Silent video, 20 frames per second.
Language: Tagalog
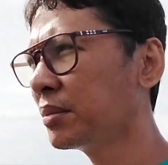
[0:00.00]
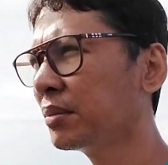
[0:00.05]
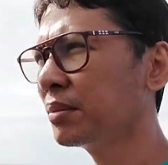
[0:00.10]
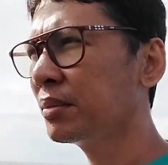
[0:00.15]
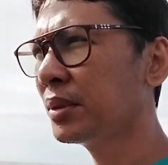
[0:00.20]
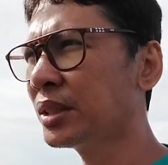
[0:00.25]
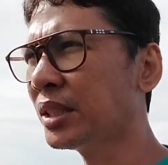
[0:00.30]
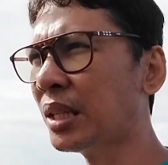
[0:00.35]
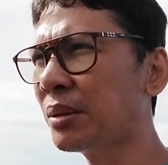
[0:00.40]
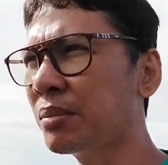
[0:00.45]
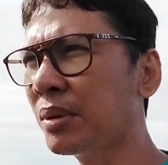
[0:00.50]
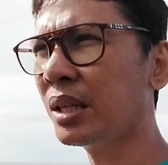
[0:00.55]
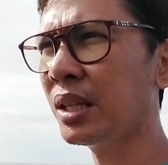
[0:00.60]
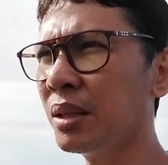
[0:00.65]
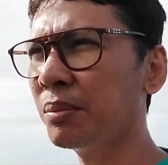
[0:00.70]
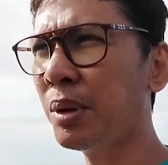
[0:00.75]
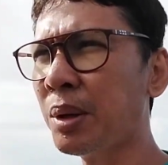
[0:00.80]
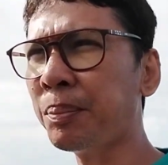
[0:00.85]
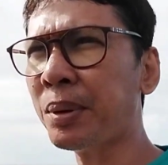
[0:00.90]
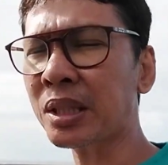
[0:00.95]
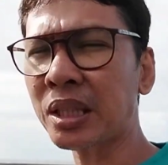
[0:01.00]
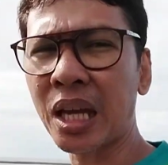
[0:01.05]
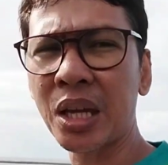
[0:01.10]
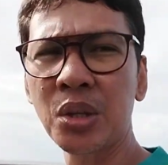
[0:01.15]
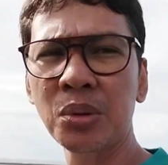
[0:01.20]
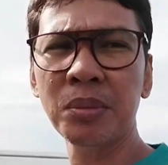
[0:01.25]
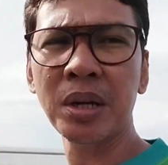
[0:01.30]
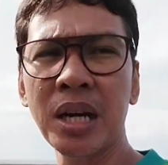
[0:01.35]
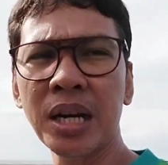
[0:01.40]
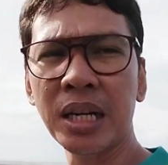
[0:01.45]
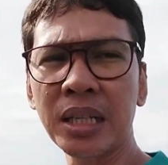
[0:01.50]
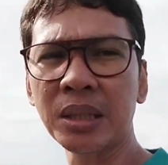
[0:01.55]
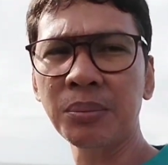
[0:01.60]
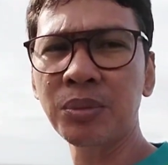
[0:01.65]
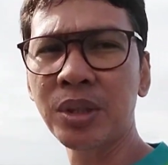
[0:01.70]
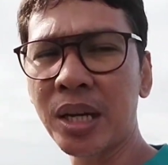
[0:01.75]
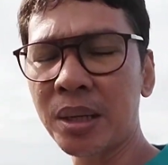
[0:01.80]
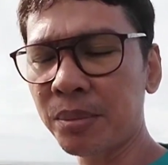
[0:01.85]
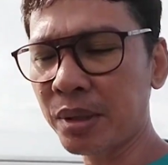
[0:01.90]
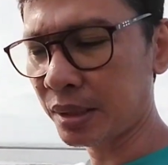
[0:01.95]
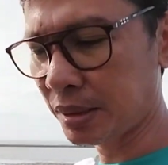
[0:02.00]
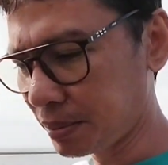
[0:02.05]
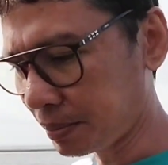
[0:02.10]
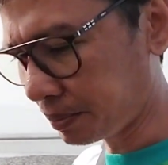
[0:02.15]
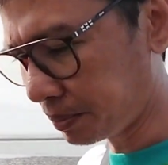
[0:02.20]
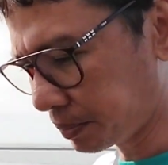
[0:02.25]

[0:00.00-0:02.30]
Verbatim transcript: Minsan may iba pa tayo mga karamdaman.